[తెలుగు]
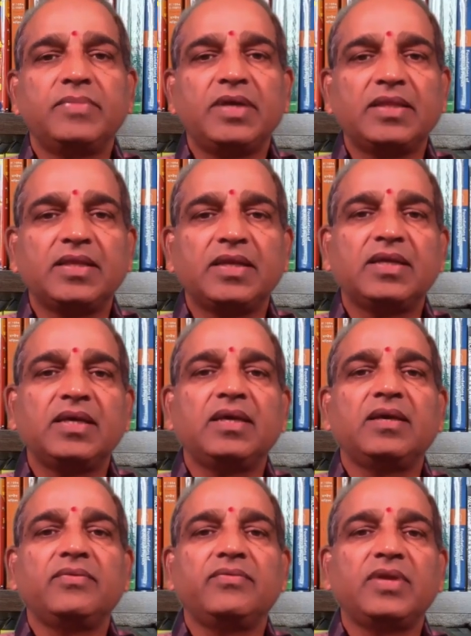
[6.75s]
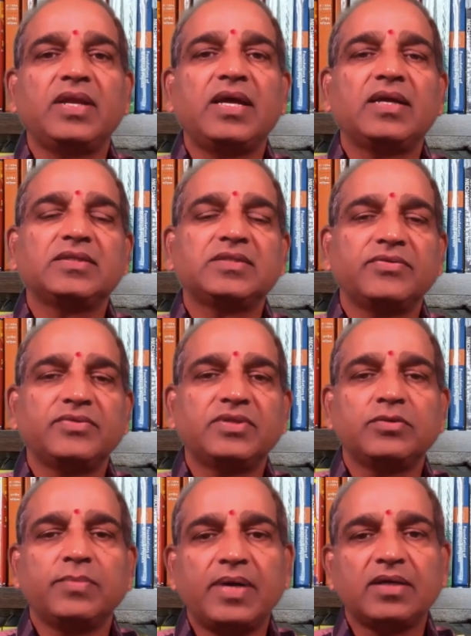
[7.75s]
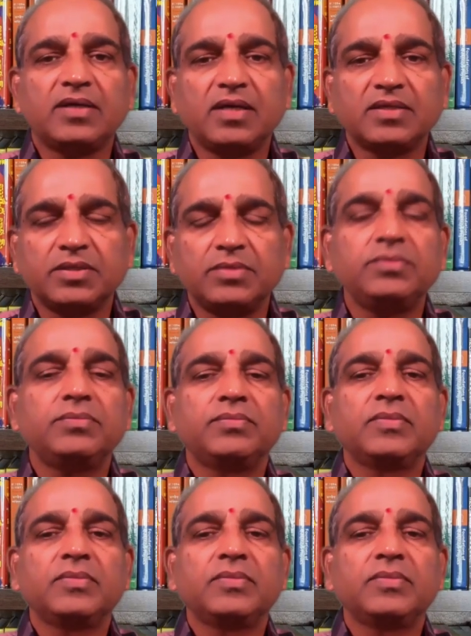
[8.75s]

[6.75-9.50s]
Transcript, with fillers: మీ అందరికీ వినాయక చవితి శుభాకాంక్షలు